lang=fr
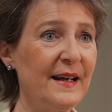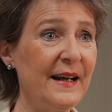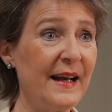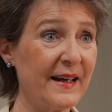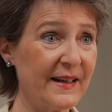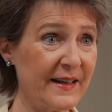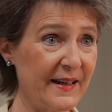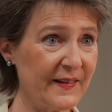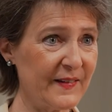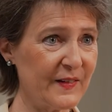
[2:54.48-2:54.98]

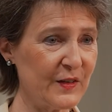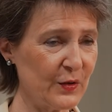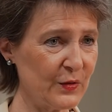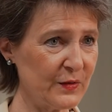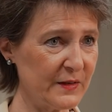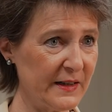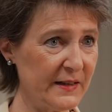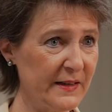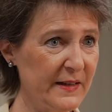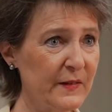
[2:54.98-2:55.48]
La
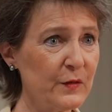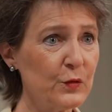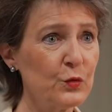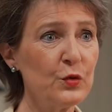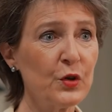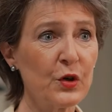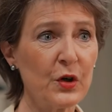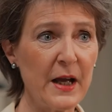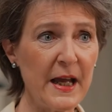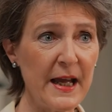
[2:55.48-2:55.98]
question des
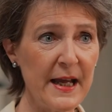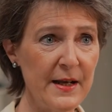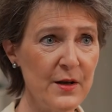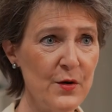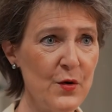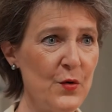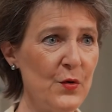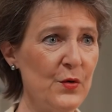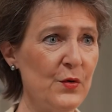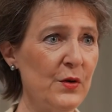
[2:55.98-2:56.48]
discours
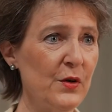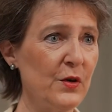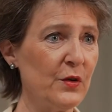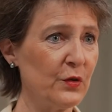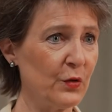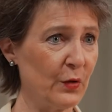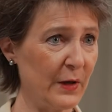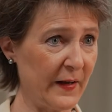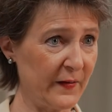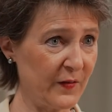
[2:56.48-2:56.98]
haineux
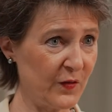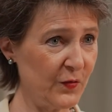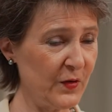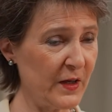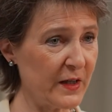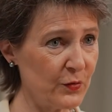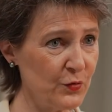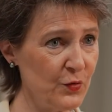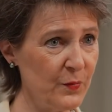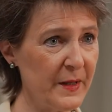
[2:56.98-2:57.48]
dans la
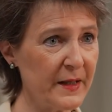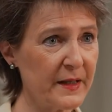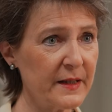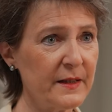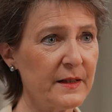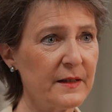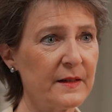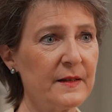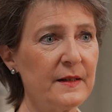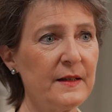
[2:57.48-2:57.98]
sphère
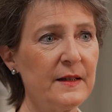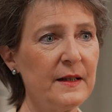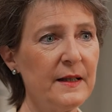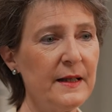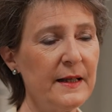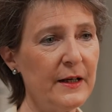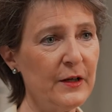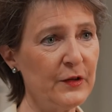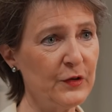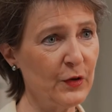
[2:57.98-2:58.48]
numérique
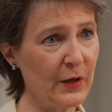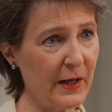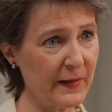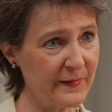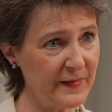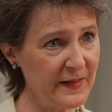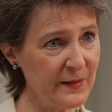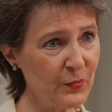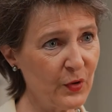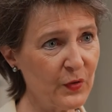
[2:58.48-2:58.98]
et de la
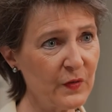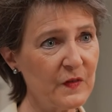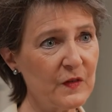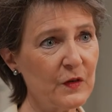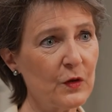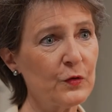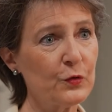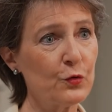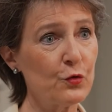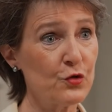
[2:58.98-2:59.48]

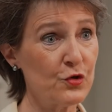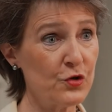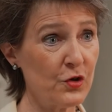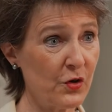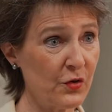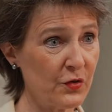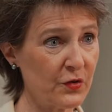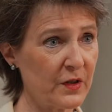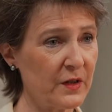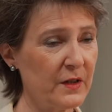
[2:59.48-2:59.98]
dimension de
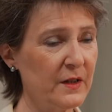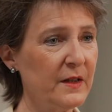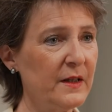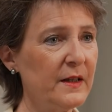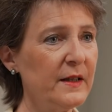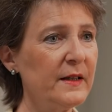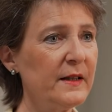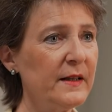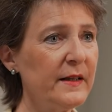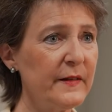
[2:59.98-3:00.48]
genre
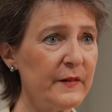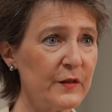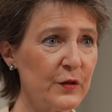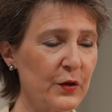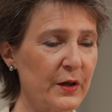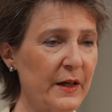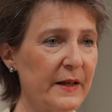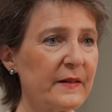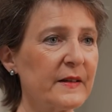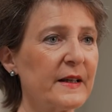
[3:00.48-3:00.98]
y
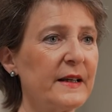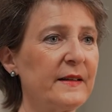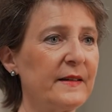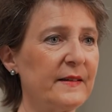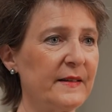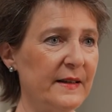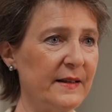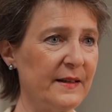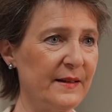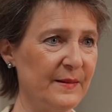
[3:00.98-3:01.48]
seraient
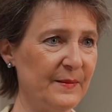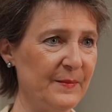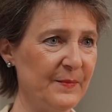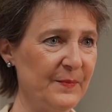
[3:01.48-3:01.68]
traités.